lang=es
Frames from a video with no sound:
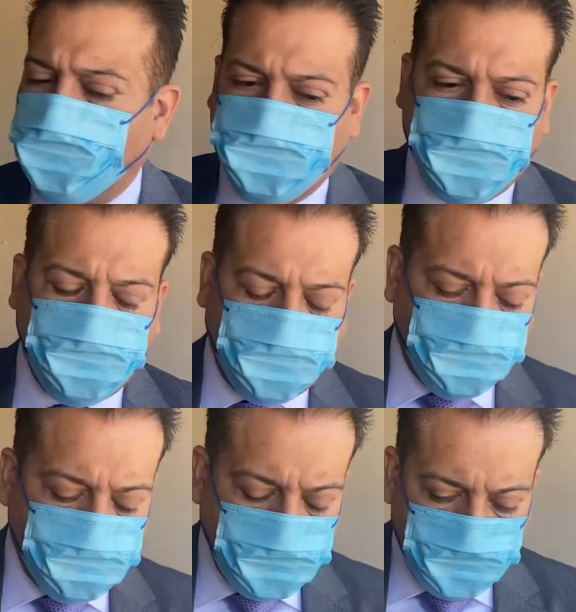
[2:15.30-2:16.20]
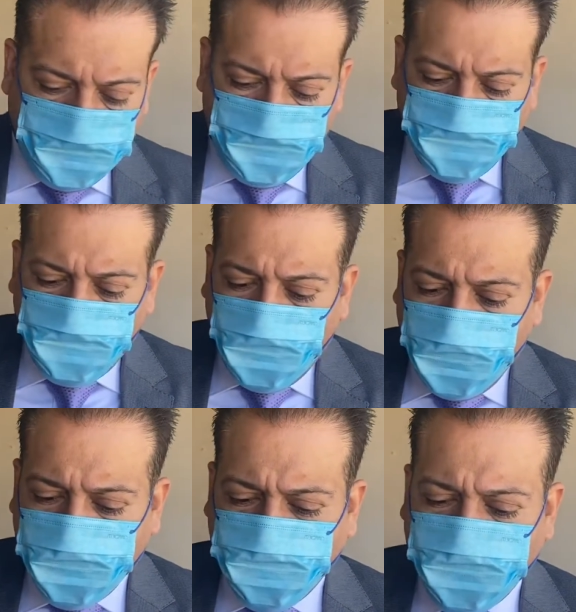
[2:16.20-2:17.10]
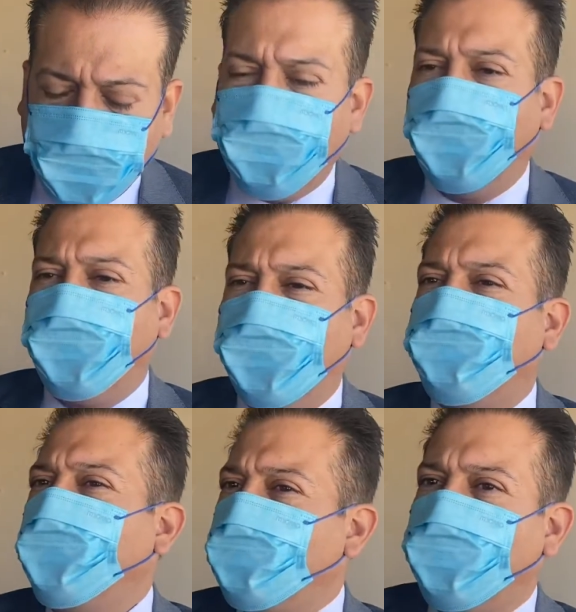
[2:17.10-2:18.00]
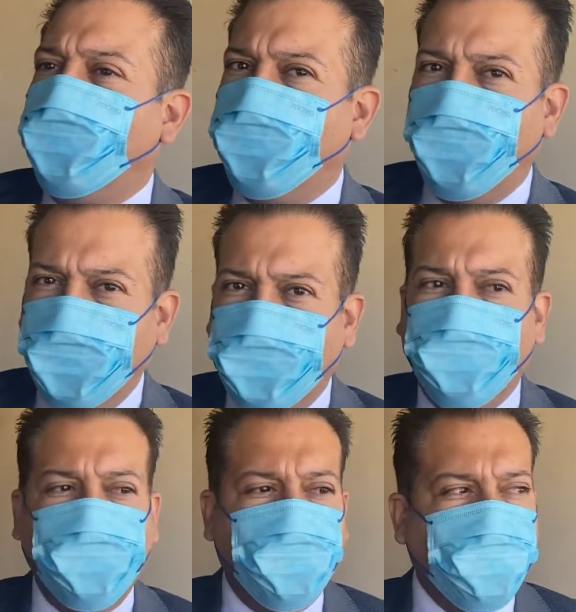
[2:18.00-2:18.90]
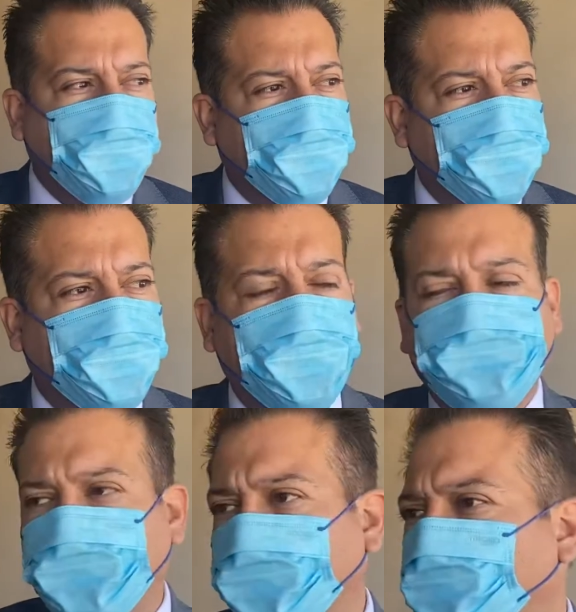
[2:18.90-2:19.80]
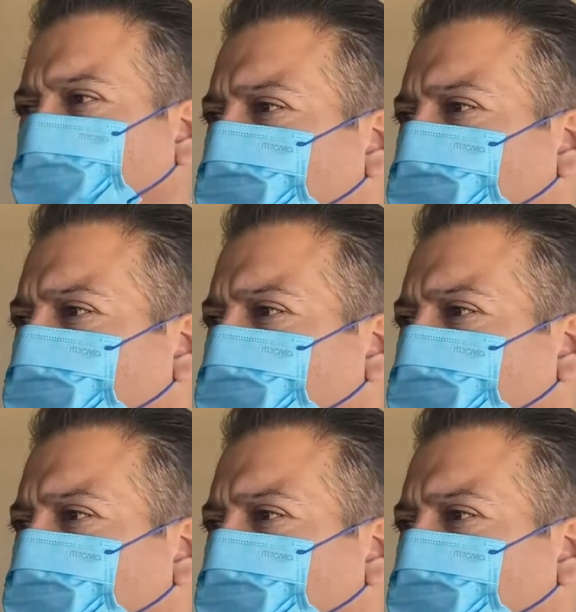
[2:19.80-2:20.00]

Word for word: etcétera, ¿no? Eso es en el ámbito de lo político. Yo creo que este tipo de